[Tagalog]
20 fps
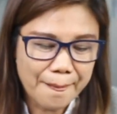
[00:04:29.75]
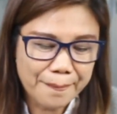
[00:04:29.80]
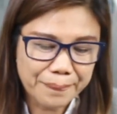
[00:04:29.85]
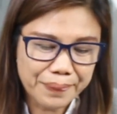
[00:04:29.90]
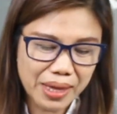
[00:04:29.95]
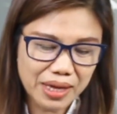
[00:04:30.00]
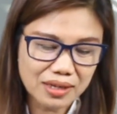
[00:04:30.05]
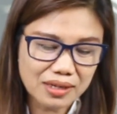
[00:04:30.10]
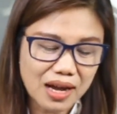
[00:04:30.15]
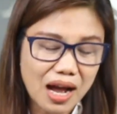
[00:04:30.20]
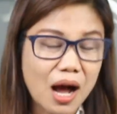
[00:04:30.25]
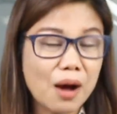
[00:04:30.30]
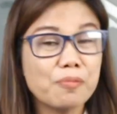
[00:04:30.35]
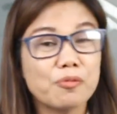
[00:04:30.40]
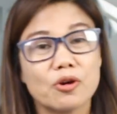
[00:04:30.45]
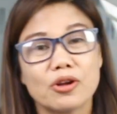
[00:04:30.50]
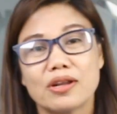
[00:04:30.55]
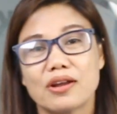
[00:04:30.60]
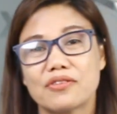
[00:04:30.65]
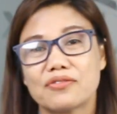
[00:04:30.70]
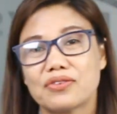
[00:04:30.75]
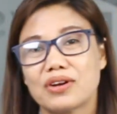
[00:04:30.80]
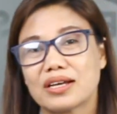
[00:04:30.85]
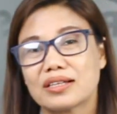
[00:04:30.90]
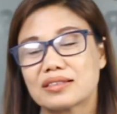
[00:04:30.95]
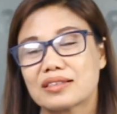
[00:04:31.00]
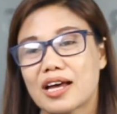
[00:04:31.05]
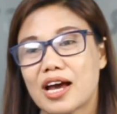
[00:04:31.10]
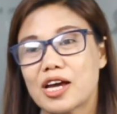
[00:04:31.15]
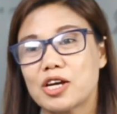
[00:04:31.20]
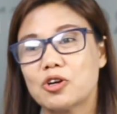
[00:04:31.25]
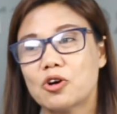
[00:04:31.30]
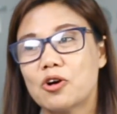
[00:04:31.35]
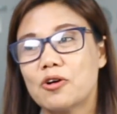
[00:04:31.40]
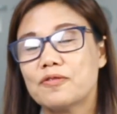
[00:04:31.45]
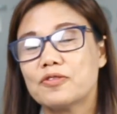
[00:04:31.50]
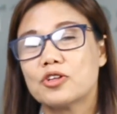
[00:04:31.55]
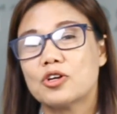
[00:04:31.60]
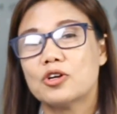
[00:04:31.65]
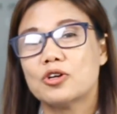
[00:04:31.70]
Then, kahapon, nag-vlog
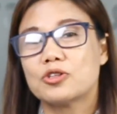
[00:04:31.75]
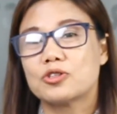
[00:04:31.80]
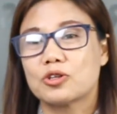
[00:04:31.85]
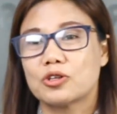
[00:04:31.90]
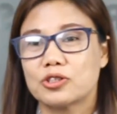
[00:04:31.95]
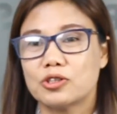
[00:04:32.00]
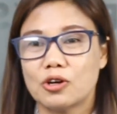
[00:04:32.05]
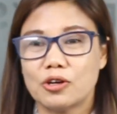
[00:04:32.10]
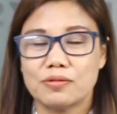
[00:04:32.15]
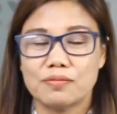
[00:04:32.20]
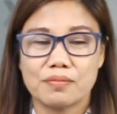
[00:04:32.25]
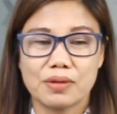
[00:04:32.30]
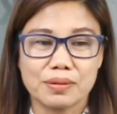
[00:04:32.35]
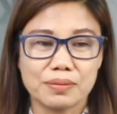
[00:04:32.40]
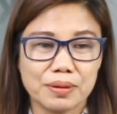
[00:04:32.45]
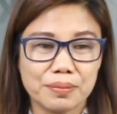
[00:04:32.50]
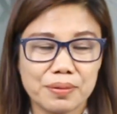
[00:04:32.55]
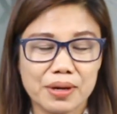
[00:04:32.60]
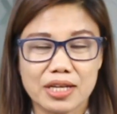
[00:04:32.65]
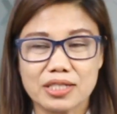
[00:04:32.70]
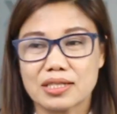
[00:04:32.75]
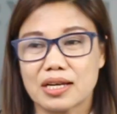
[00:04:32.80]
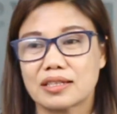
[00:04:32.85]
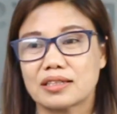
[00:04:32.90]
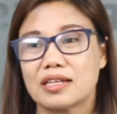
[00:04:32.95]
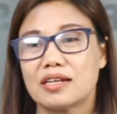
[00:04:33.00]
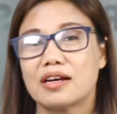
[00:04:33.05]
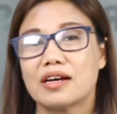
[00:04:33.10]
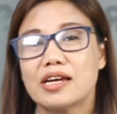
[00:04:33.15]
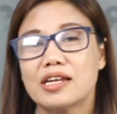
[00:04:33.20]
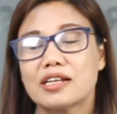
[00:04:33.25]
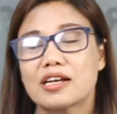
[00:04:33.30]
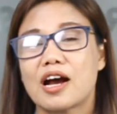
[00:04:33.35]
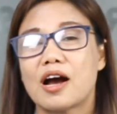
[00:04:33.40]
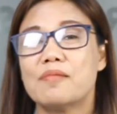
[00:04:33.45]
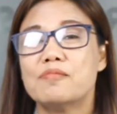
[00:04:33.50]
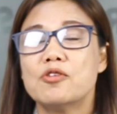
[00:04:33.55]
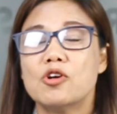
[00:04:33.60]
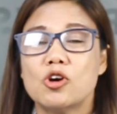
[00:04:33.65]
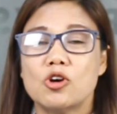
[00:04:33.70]
tayo. So, yon magbibigay sa atin ng
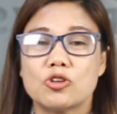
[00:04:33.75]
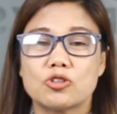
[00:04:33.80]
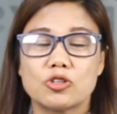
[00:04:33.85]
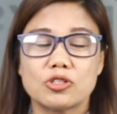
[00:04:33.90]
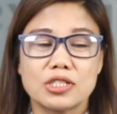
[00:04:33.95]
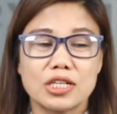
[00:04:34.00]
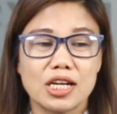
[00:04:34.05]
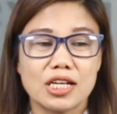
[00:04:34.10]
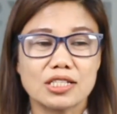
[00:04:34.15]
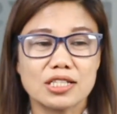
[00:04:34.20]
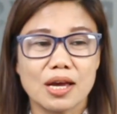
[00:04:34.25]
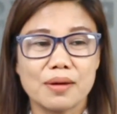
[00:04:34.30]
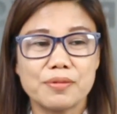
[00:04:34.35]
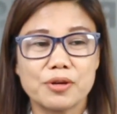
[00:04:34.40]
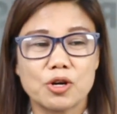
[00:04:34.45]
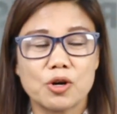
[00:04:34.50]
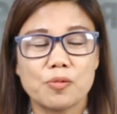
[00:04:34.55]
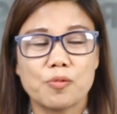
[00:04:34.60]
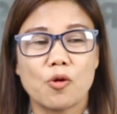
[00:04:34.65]
income. So, sinasabi ko